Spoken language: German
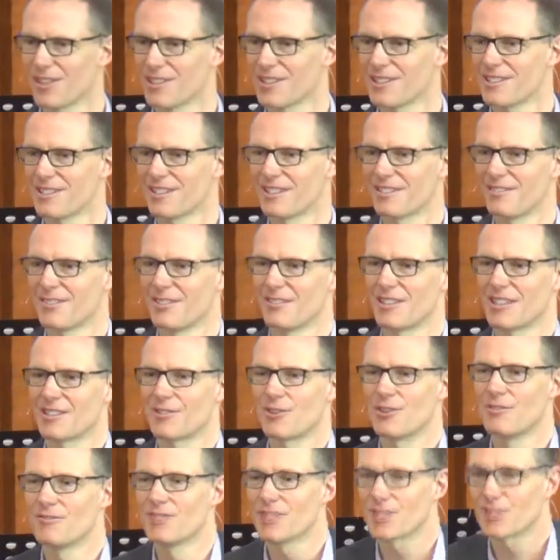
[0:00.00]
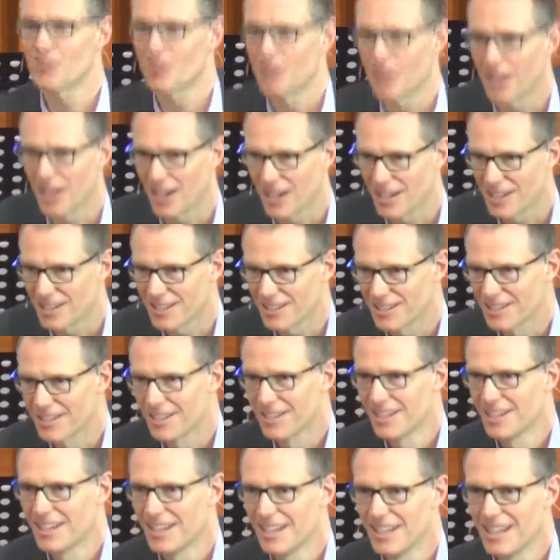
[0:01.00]
fast irgendwie. Was können wir schon erreichen?
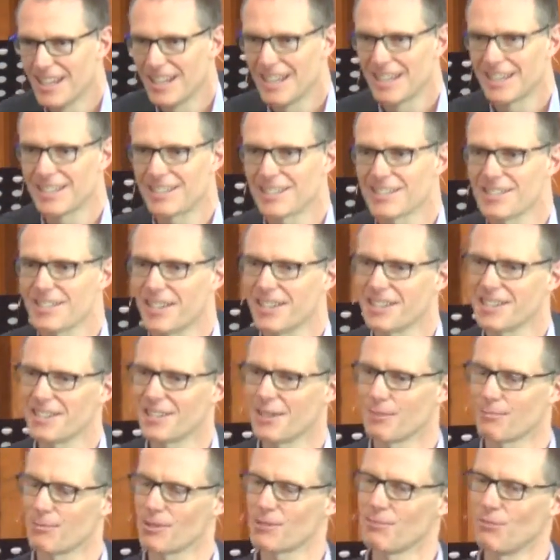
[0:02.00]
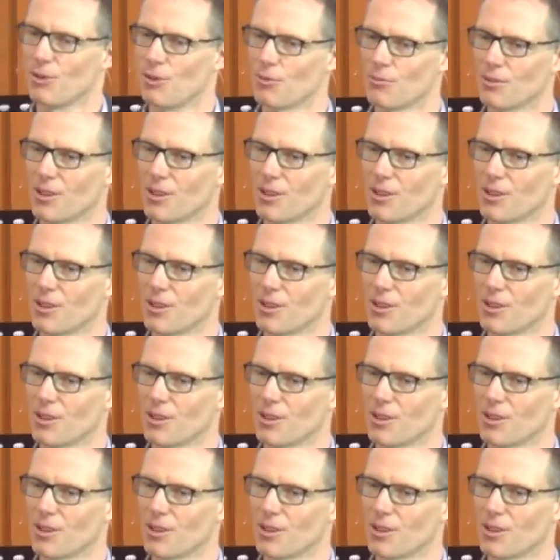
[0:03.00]
Interessant, ich habe das mal